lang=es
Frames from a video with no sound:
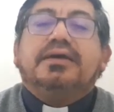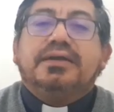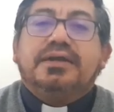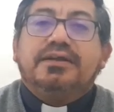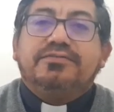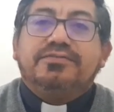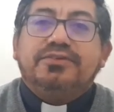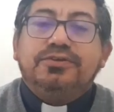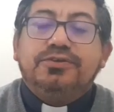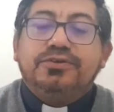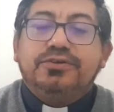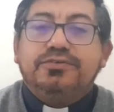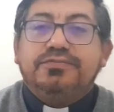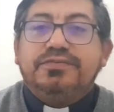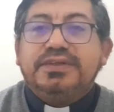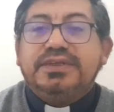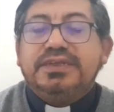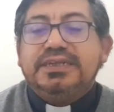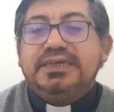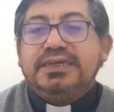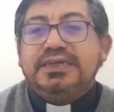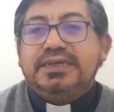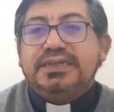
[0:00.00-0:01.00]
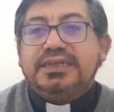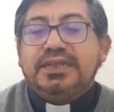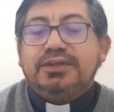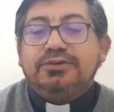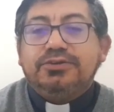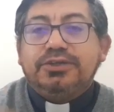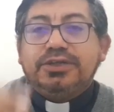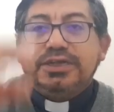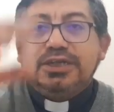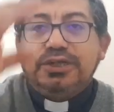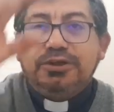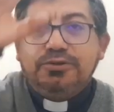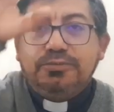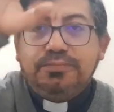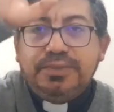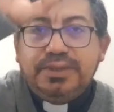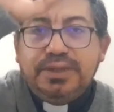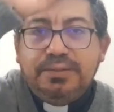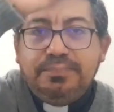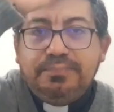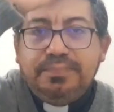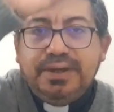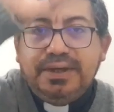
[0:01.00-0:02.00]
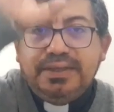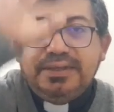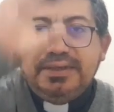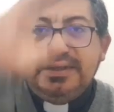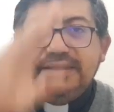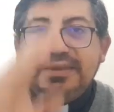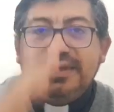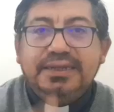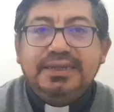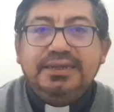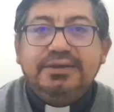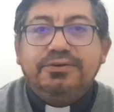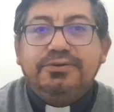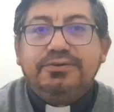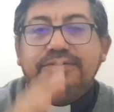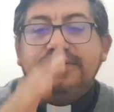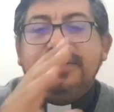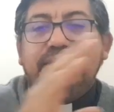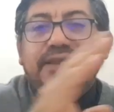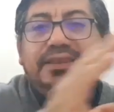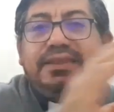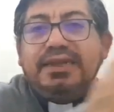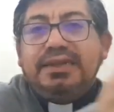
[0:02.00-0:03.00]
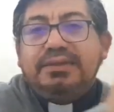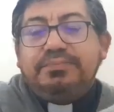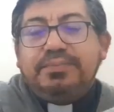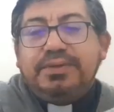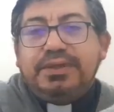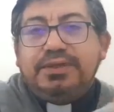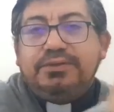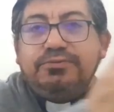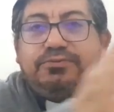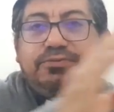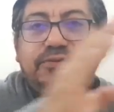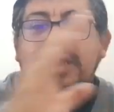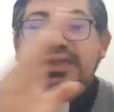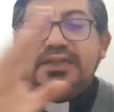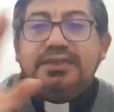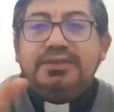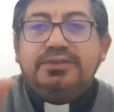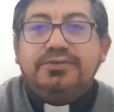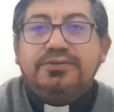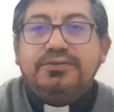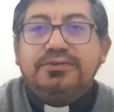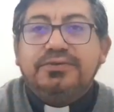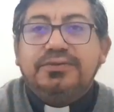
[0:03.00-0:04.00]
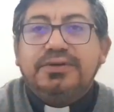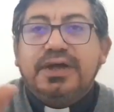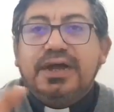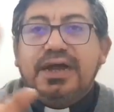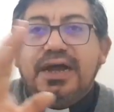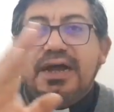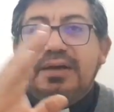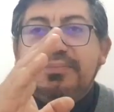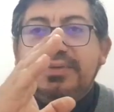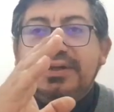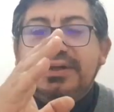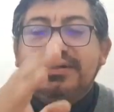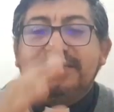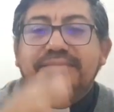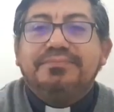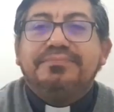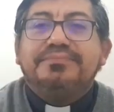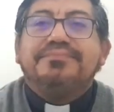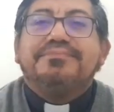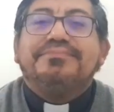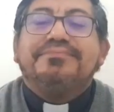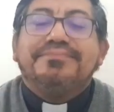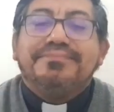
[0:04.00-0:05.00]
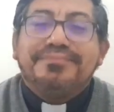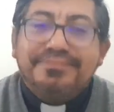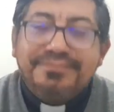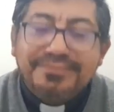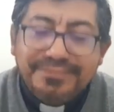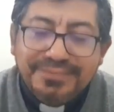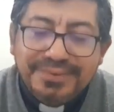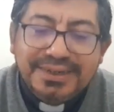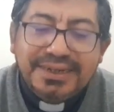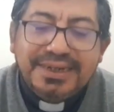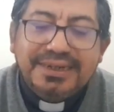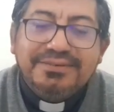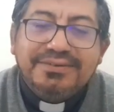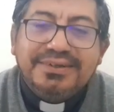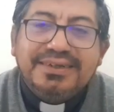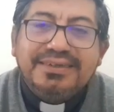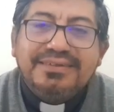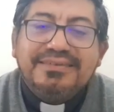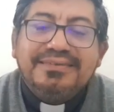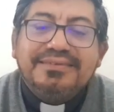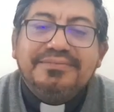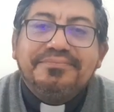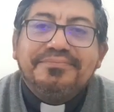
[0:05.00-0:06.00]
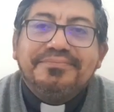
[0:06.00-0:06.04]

Que el Señor nos bendiga en esta noche en nombre del Padre y del Hijo y del Espíritu Santo. Amén. Buenas noches.